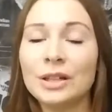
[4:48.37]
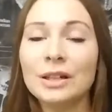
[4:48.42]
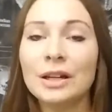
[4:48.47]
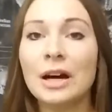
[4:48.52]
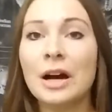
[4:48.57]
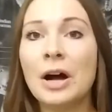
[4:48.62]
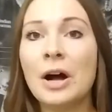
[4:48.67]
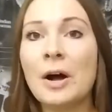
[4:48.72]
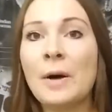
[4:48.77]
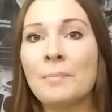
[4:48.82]

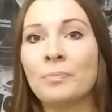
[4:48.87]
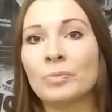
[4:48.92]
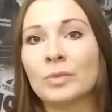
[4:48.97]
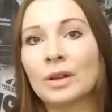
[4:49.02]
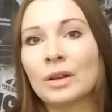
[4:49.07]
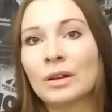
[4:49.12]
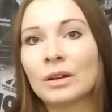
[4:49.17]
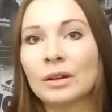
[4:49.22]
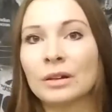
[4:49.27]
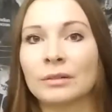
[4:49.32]

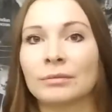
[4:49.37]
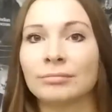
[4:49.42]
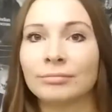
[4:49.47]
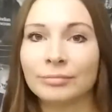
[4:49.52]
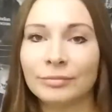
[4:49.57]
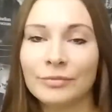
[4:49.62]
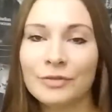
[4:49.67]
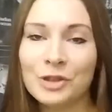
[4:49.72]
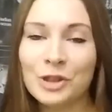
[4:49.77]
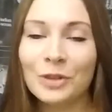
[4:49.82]
Э,
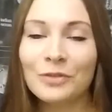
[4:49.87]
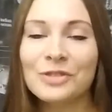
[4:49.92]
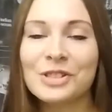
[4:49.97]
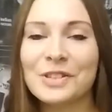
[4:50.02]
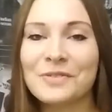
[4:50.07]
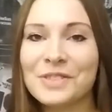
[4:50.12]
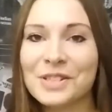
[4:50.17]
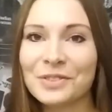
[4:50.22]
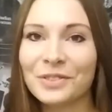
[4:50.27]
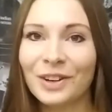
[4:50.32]
Все,
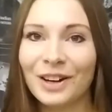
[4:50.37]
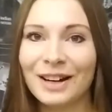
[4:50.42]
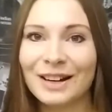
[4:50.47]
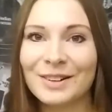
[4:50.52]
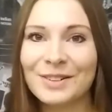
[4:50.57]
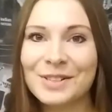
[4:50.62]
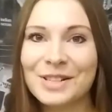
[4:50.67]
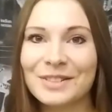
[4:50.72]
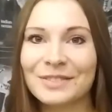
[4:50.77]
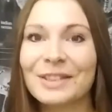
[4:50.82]
всем всего
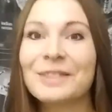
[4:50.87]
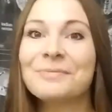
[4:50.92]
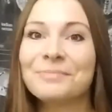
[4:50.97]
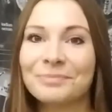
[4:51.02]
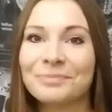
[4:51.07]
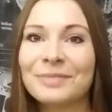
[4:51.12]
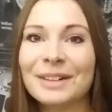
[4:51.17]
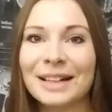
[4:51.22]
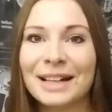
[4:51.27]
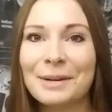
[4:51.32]
хорошего.
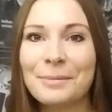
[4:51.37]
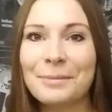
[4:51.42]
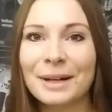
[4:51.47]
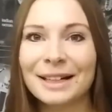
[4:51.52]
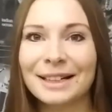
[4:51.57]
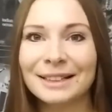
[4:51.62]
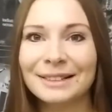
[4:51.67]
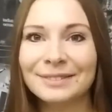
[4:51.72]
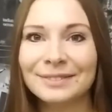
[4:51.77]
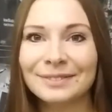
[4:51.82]

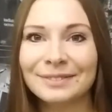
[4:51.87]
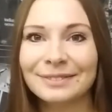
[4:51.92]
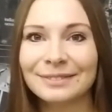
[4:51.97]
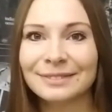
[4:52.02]
Пока-пока.